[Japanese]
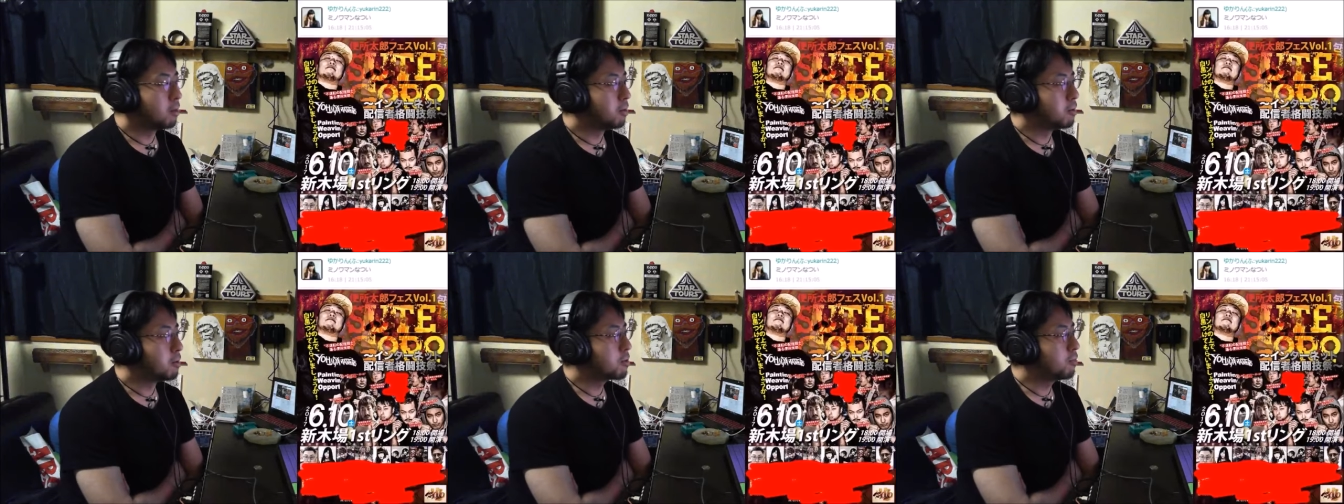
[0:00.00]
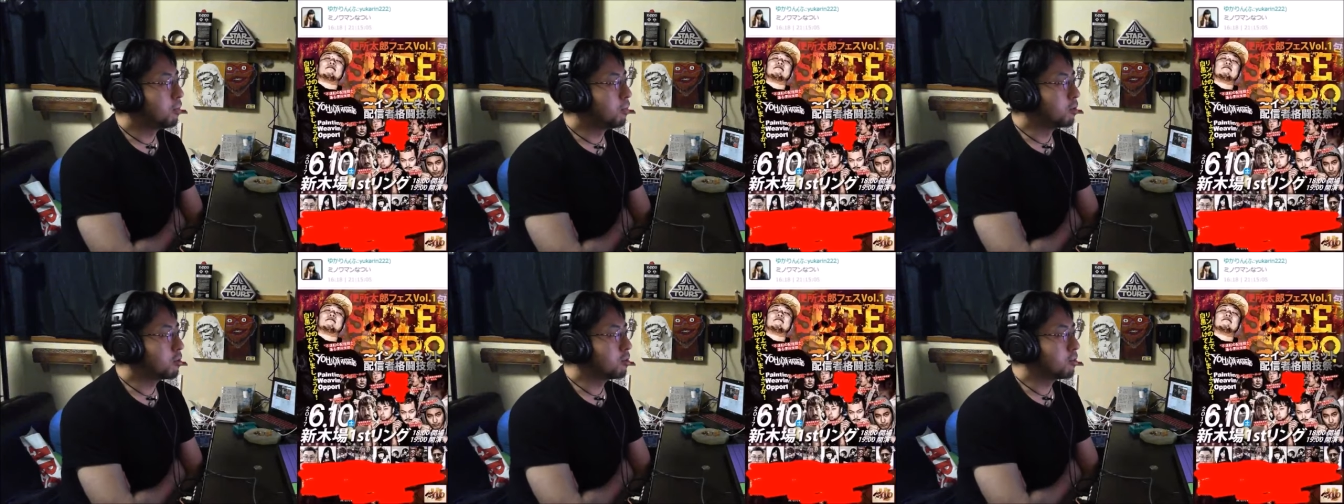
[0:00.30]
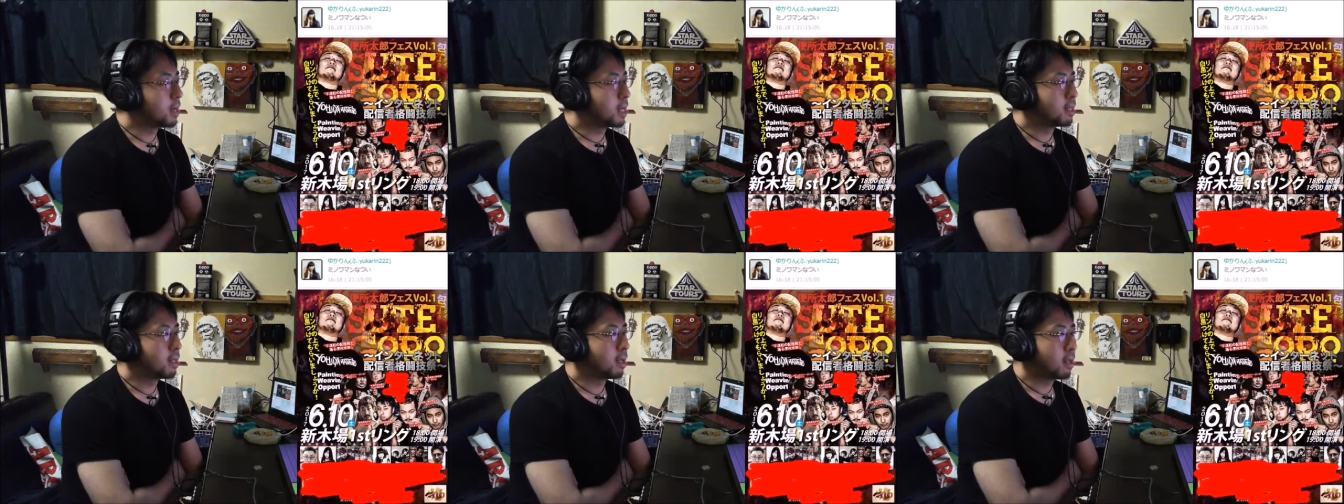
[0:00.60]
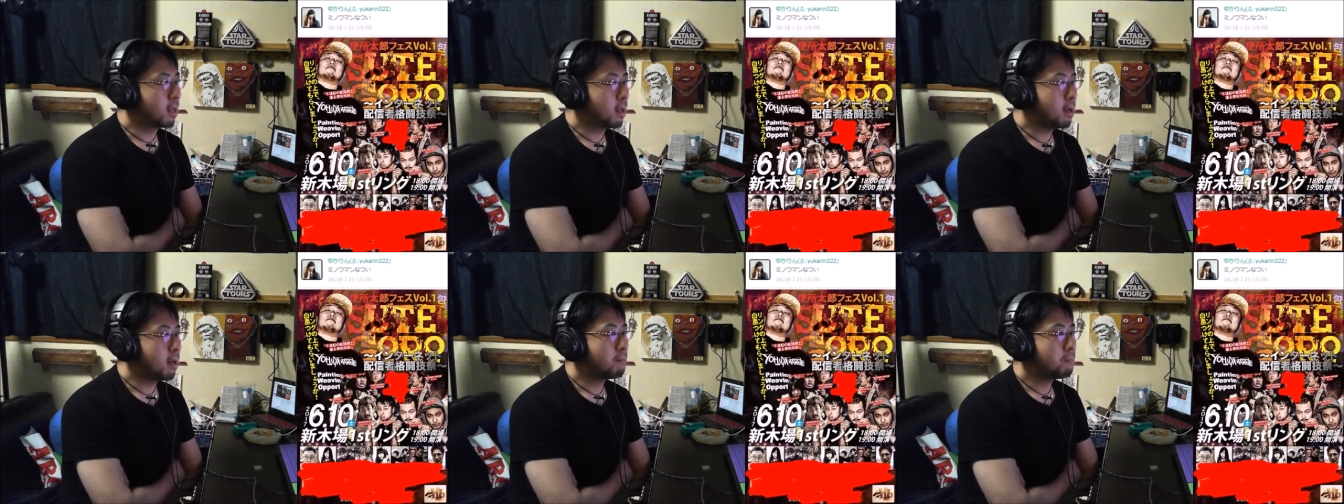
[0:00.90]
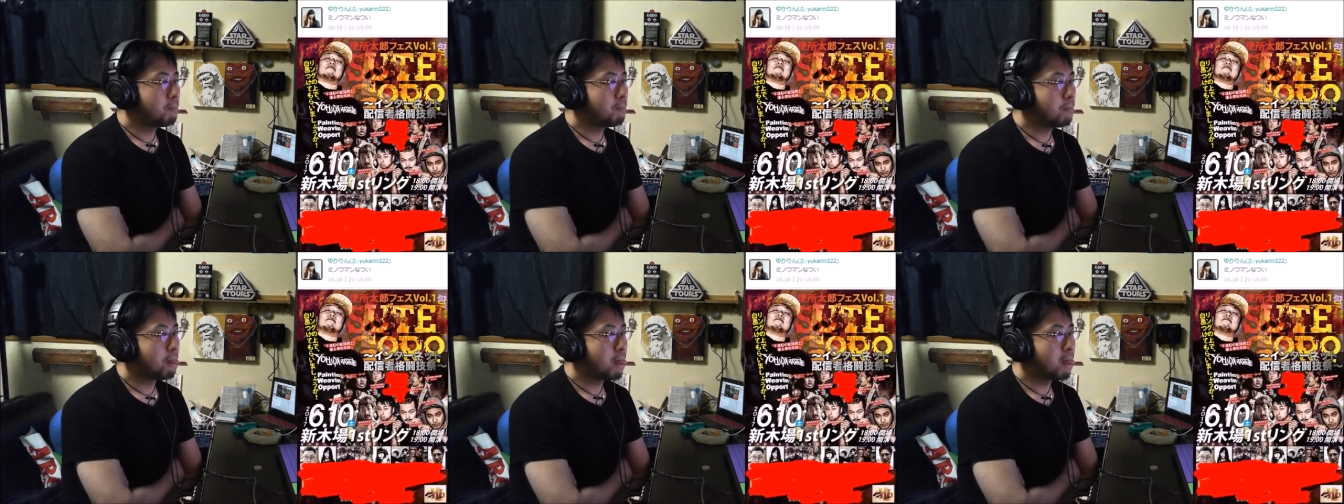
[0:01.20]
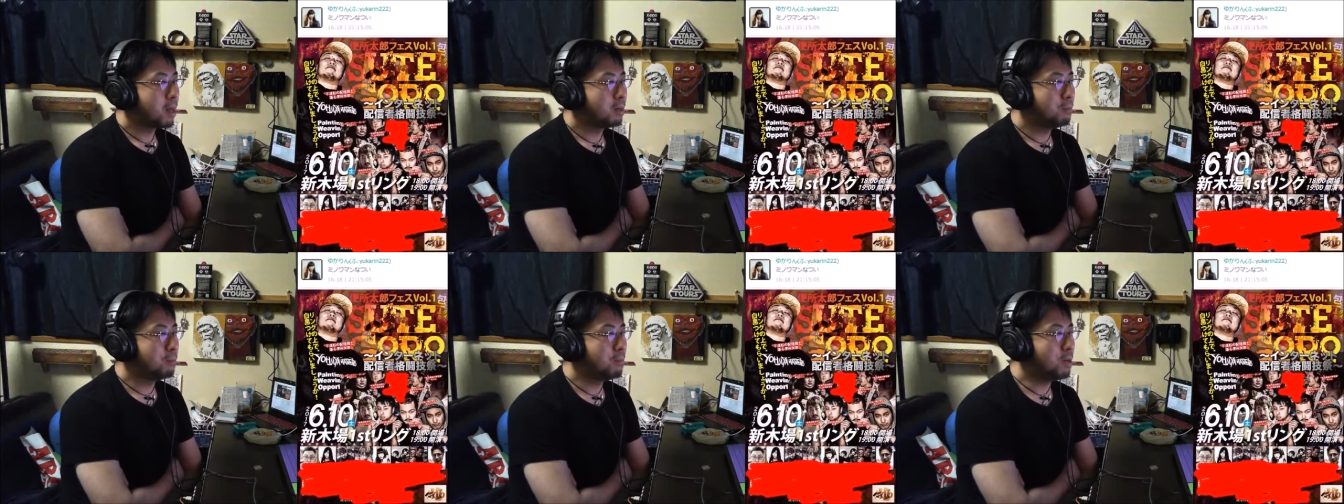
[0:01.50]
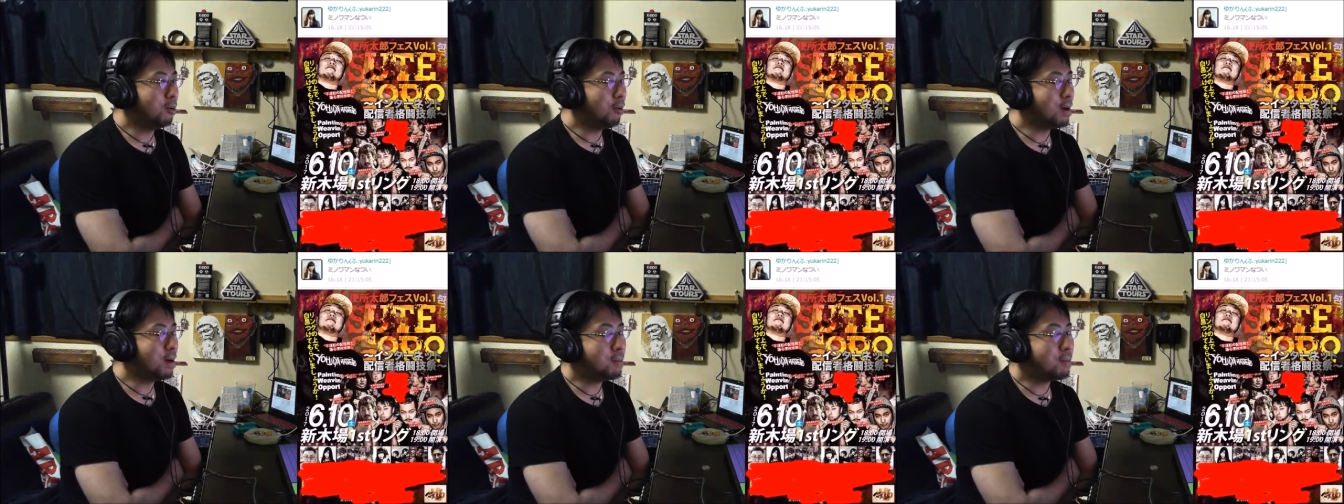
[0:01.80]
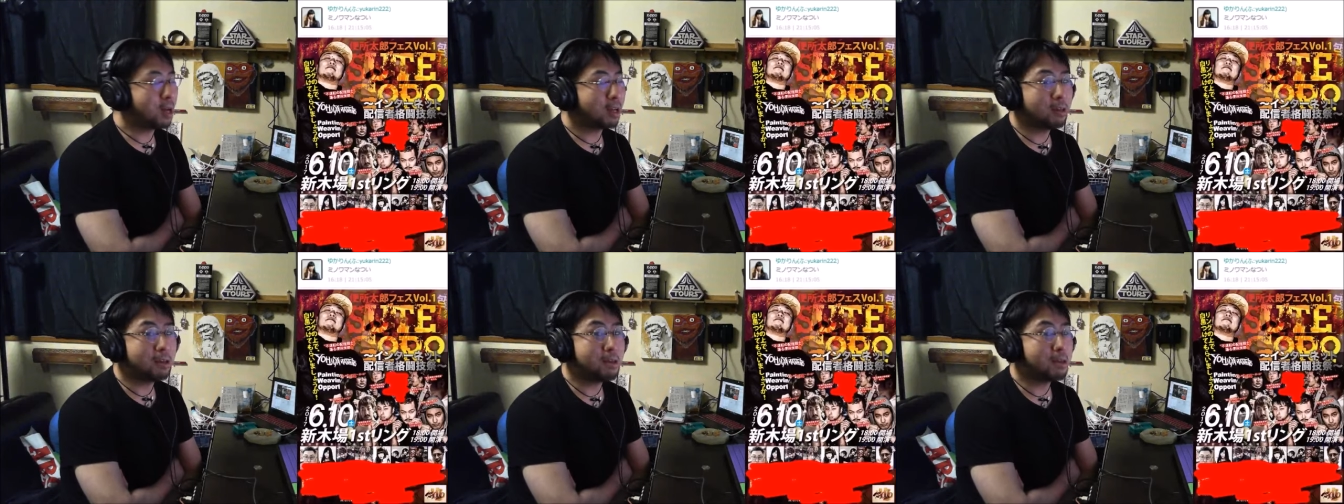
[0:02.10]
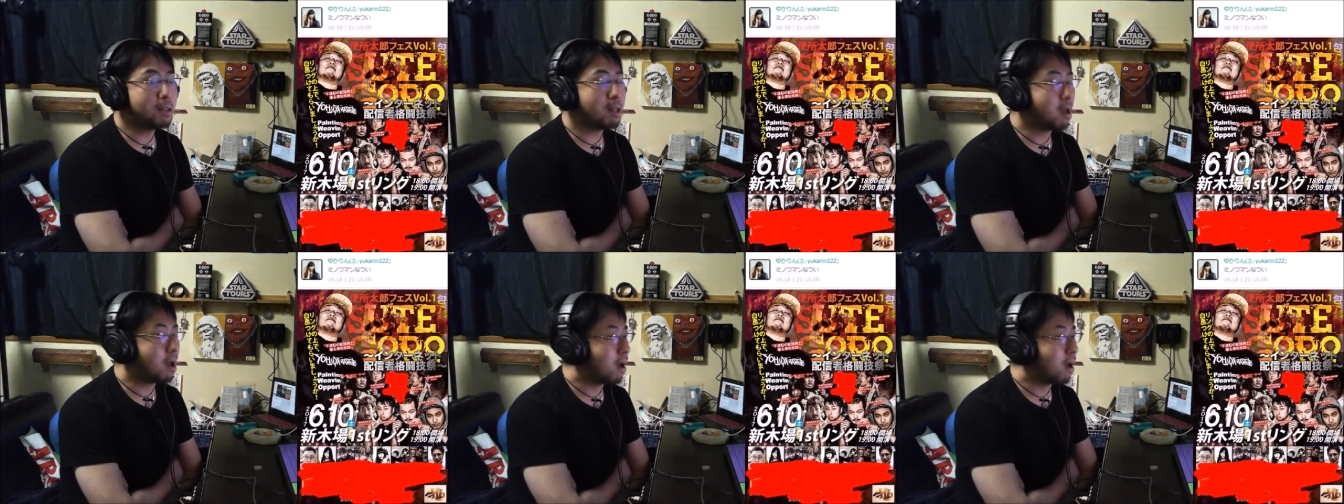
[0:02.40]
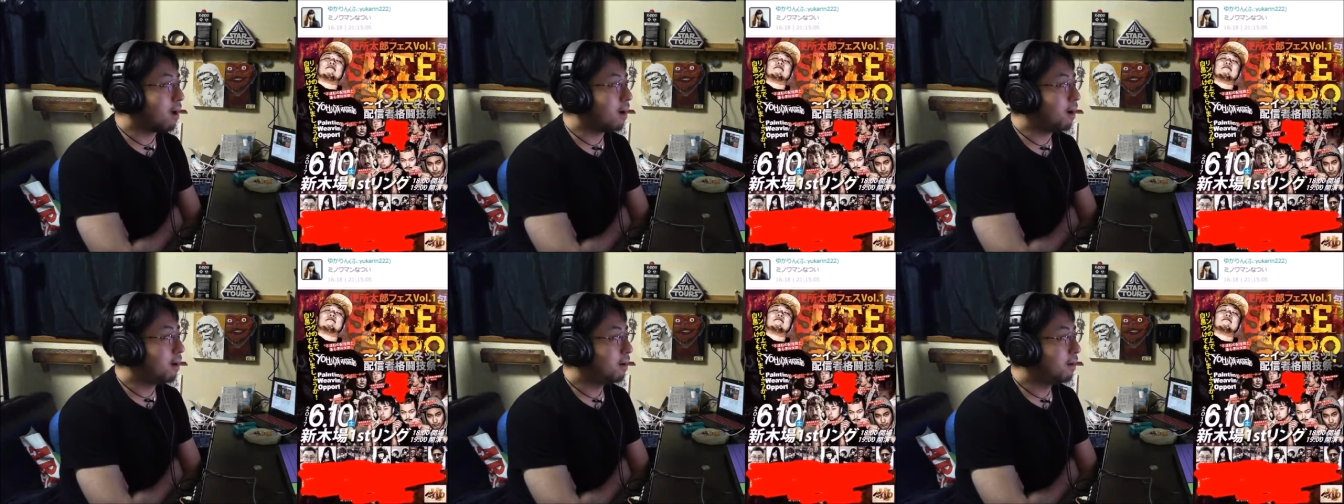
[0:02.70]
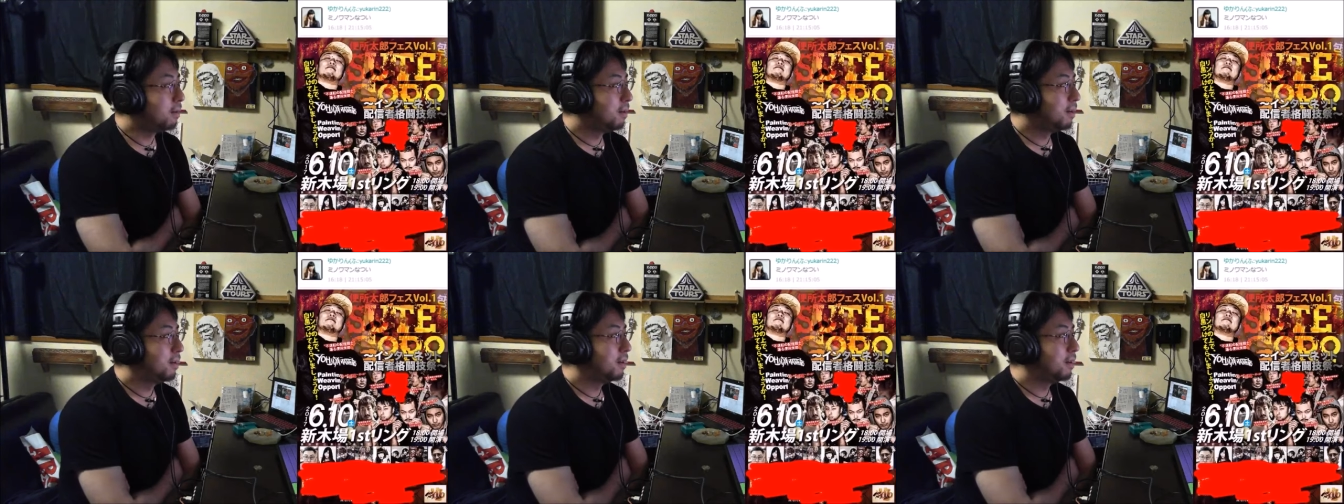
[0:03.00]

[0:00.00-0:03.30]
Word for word: ミノワマンいいね。夏いね。